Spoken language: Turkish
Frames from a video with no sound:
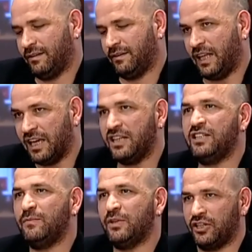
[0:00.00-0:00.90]

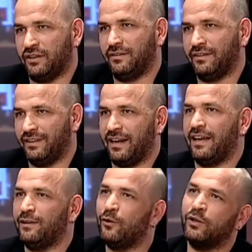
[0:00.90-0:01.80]
değişim için
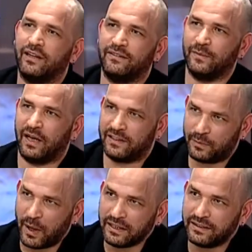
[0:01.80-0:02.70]
gerekli olan adımı
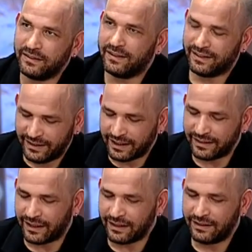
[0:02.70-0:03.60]
atmak ya da